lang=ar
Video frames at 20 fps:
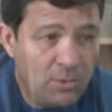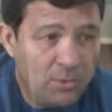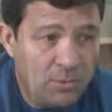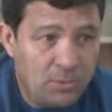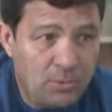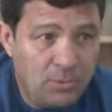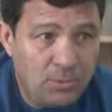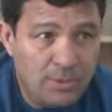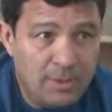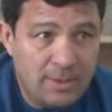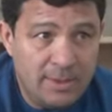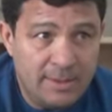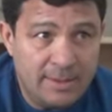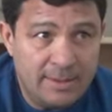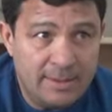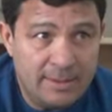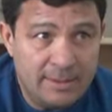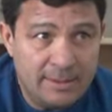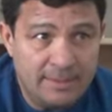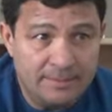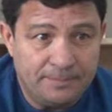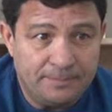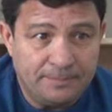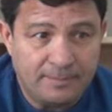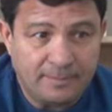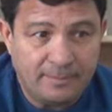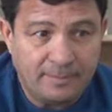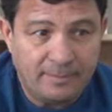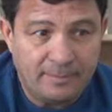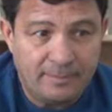و
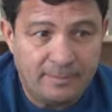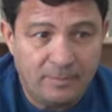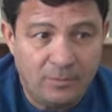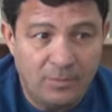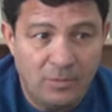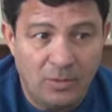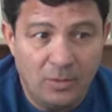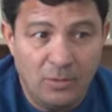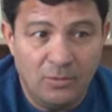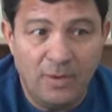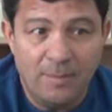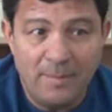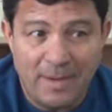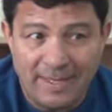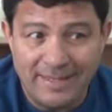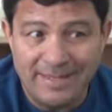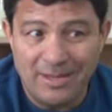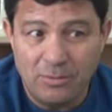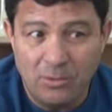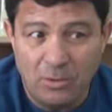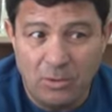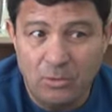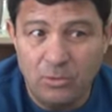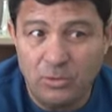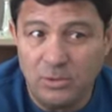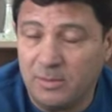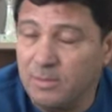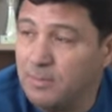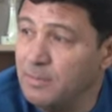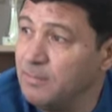فما حتى
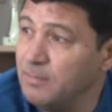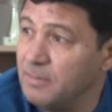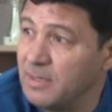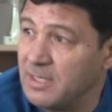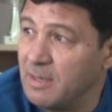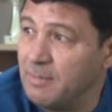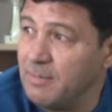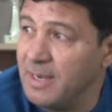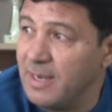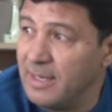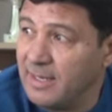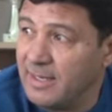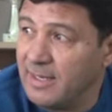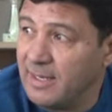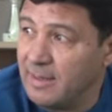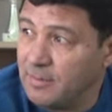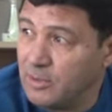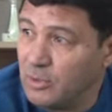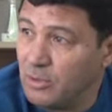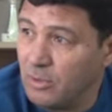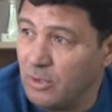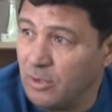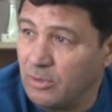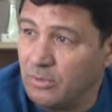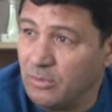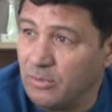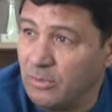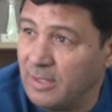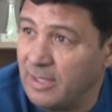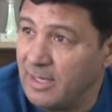وعود باش البلديه باش
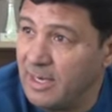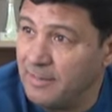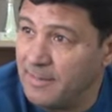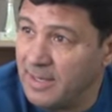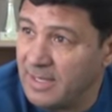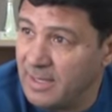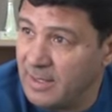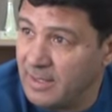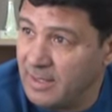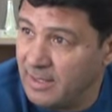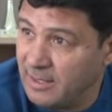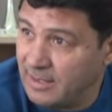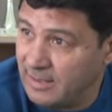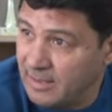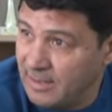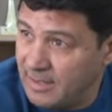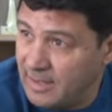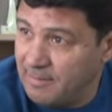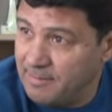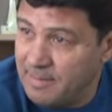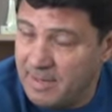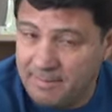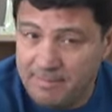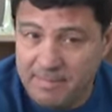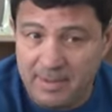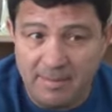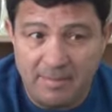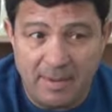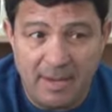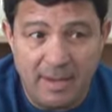نقعدوا الليمات هذيا كان حب
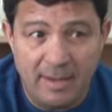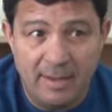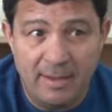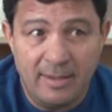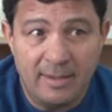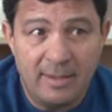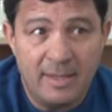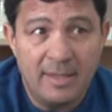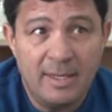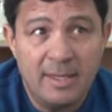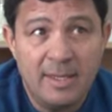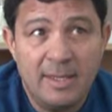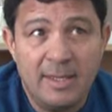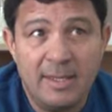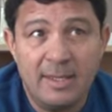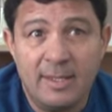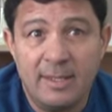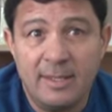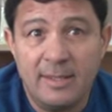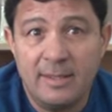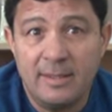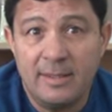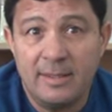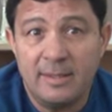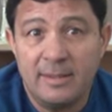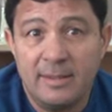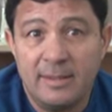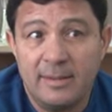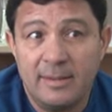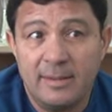ربي مع
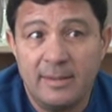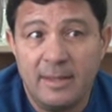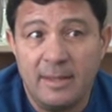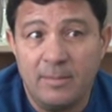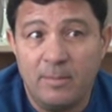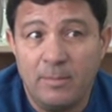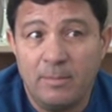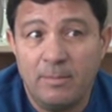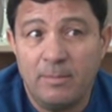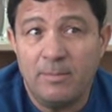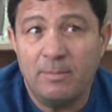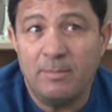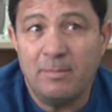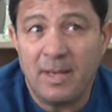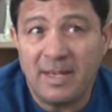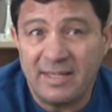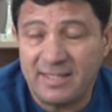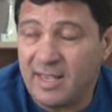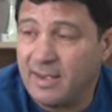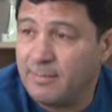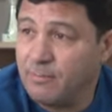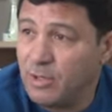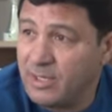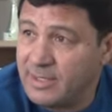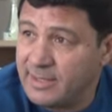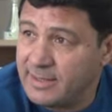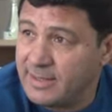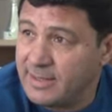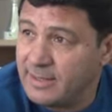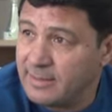آه، اصحاب
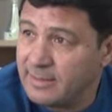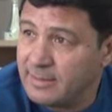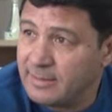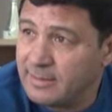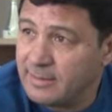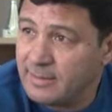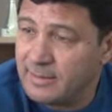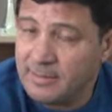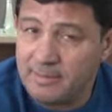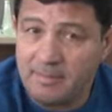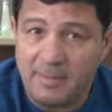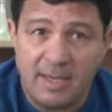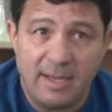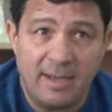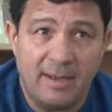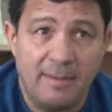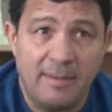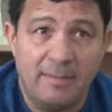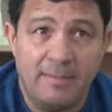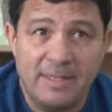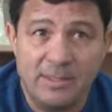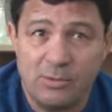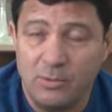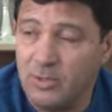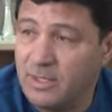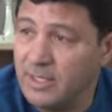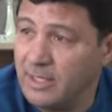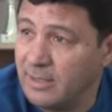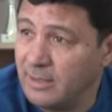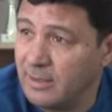مؤسسات مع
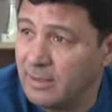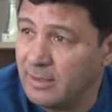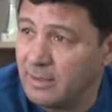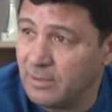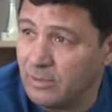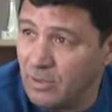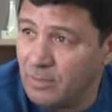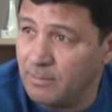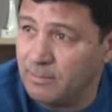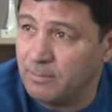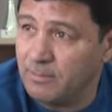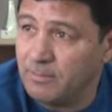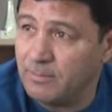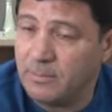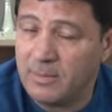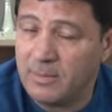مسؤولين قدم